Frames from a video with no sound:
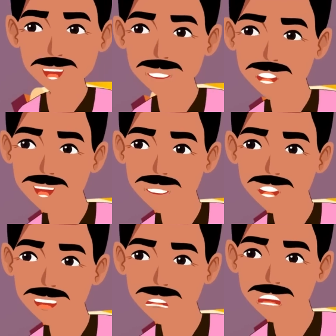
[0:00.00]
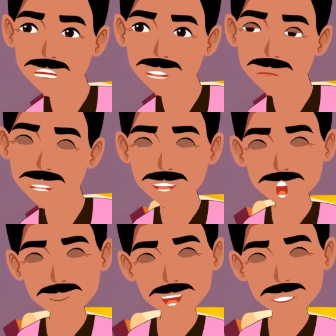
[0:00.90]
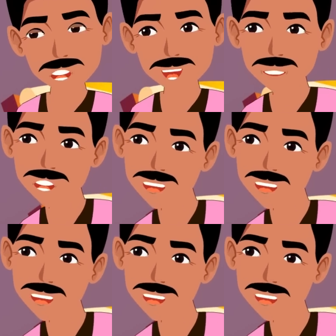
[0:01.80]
तुम भारत से खजूर खरीदकर